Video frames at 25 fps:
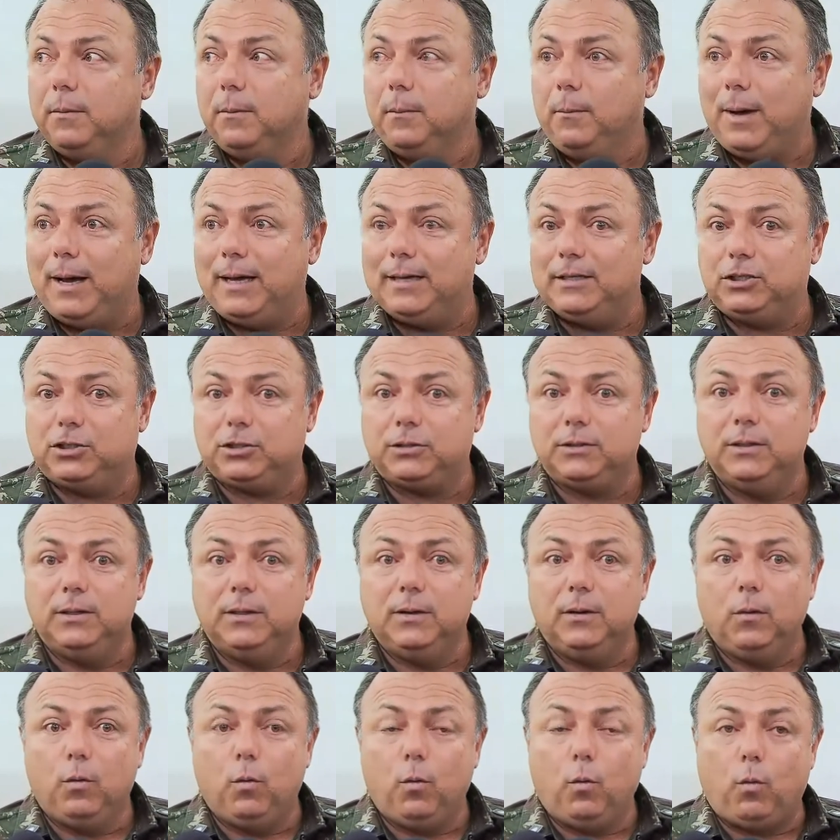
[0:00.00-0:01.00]
Mas
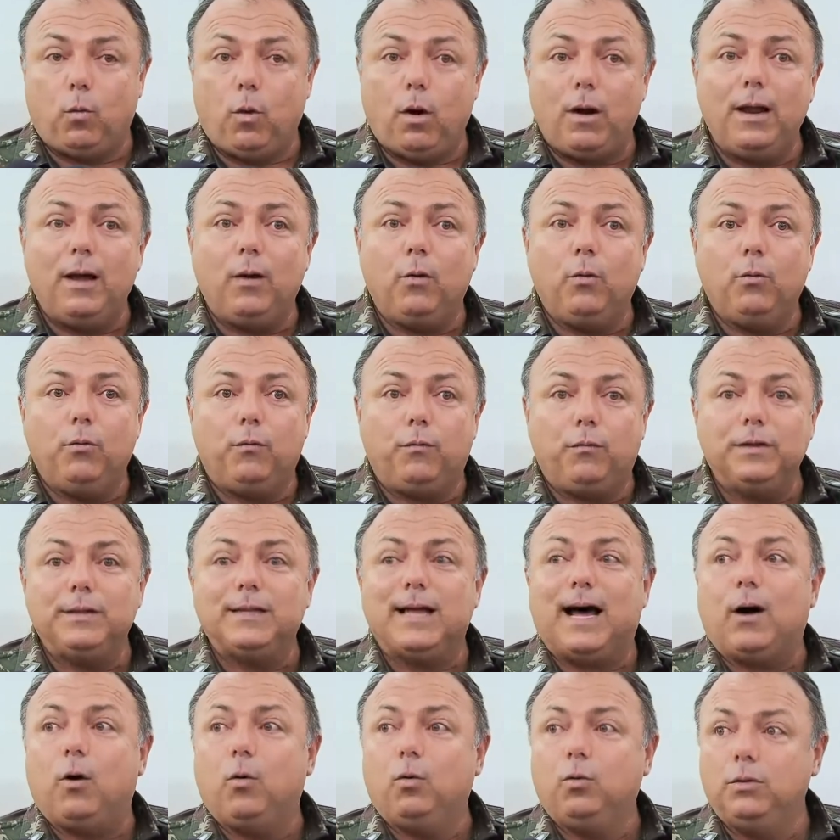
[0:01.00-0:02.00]
qual é o
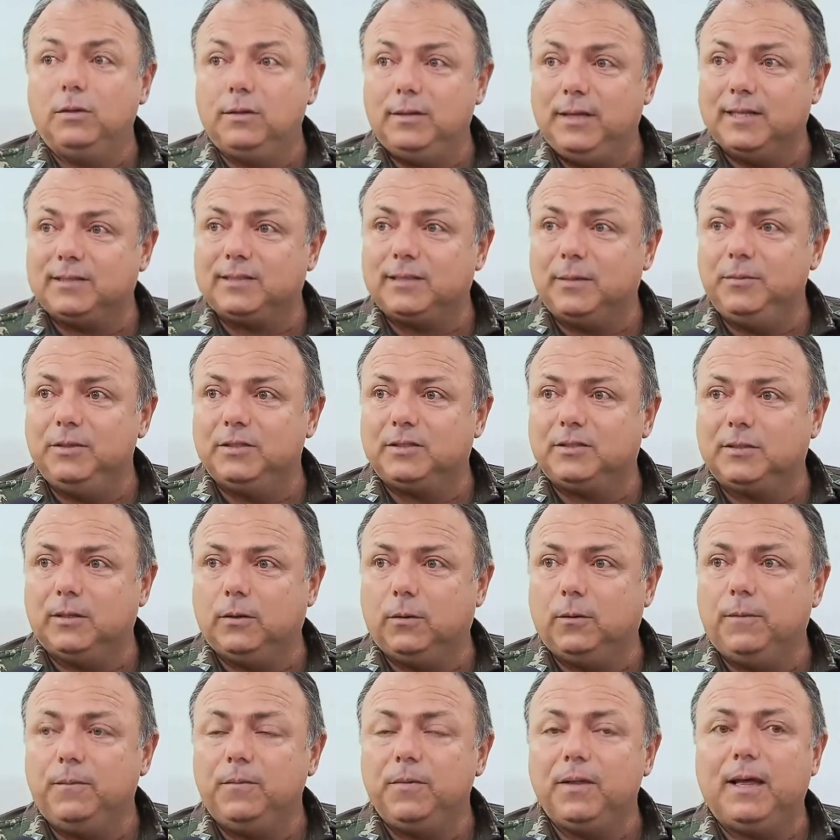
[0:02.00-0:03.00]
final dessa
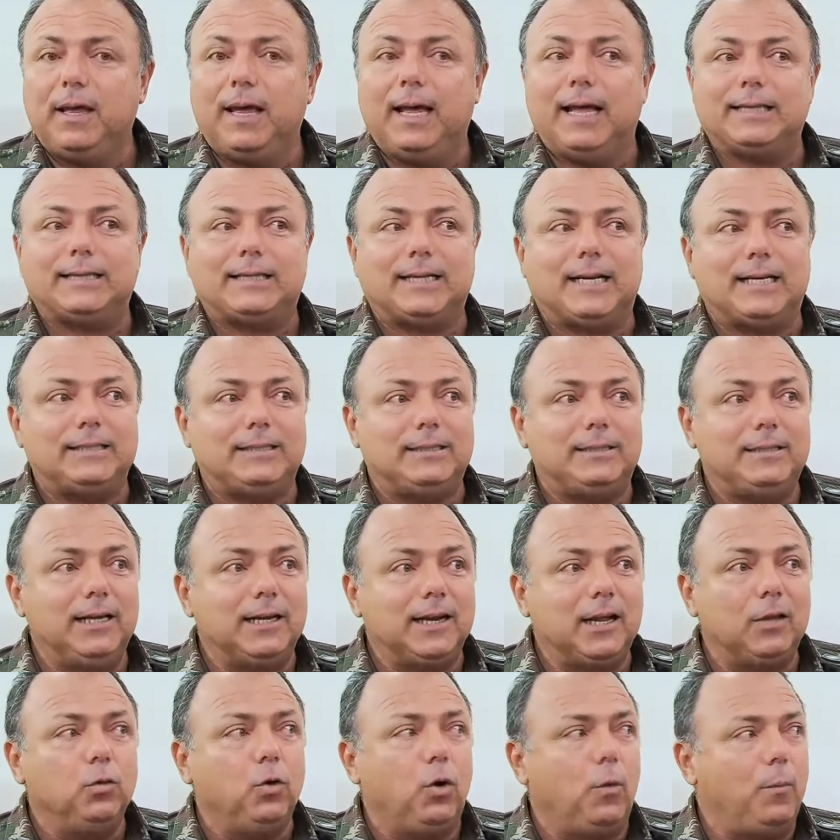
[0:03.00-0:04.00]
missão? É
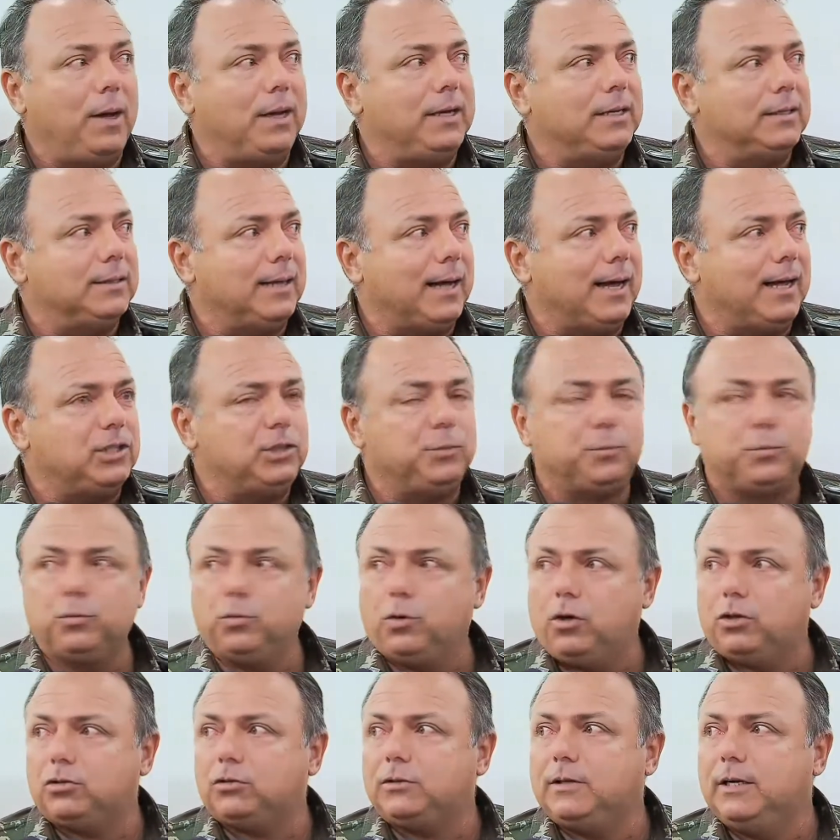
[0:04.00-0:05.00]
trazer a normalidade para o
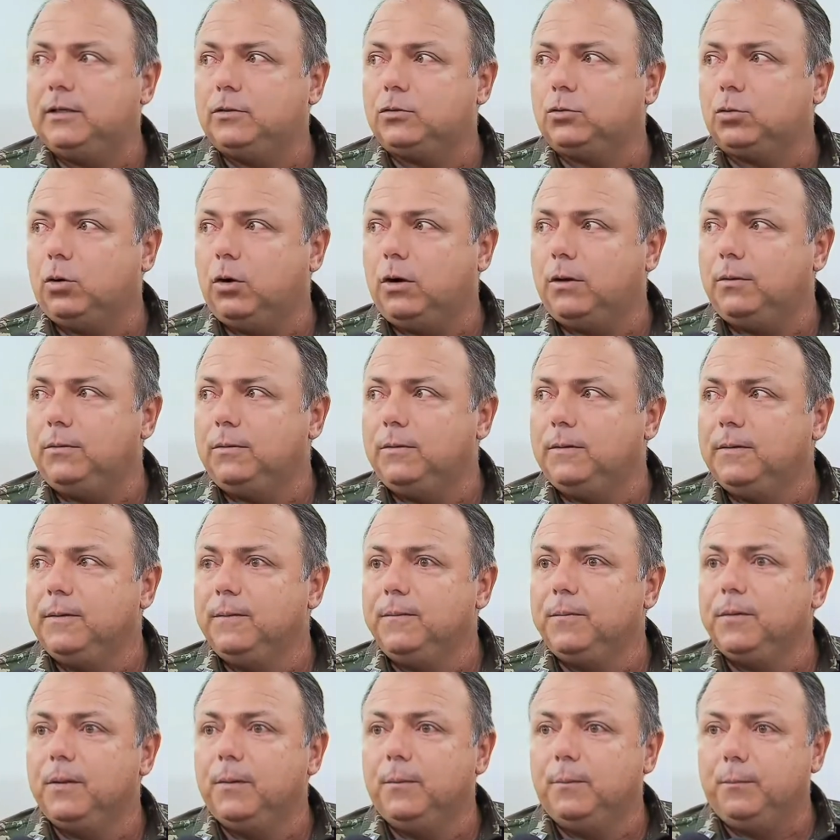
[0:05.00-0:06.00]
nosso território
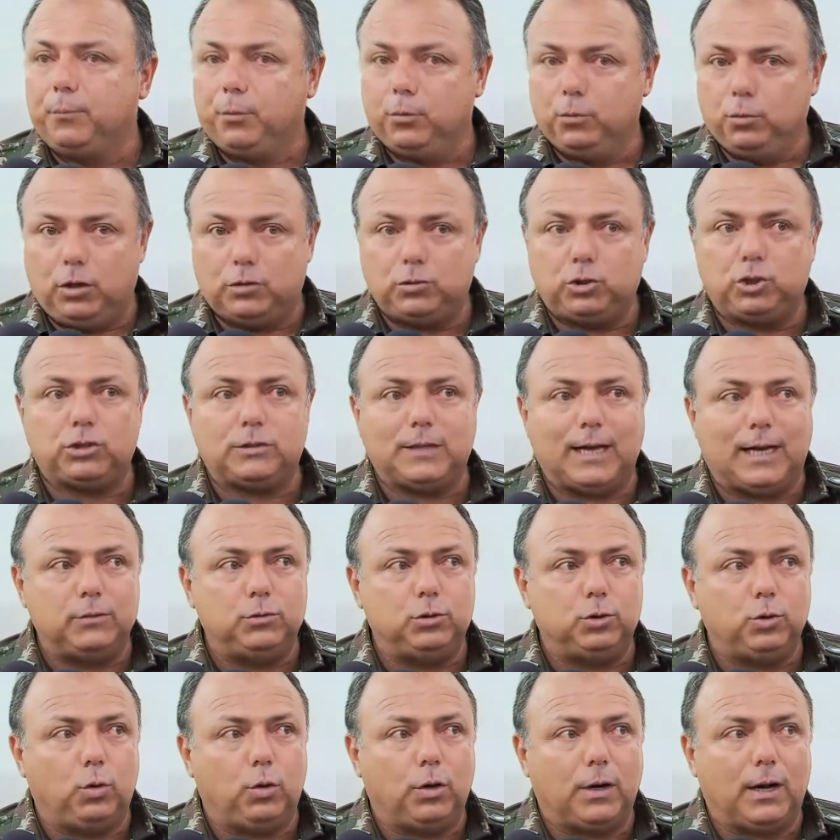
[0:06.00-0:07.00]
para o nosso
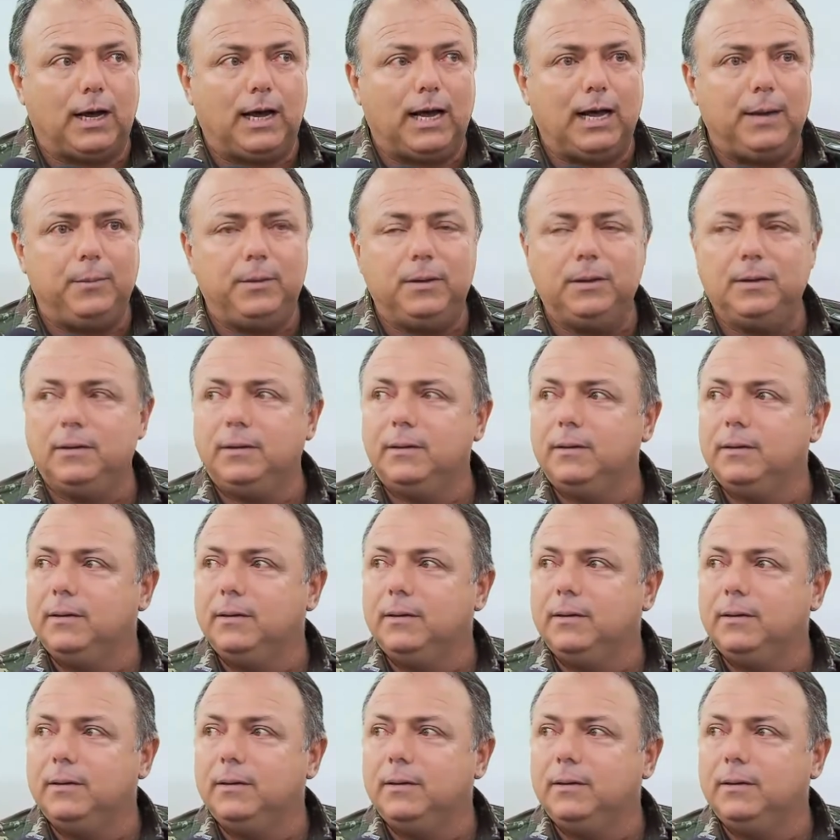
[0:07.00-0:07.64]
estado de Roraima.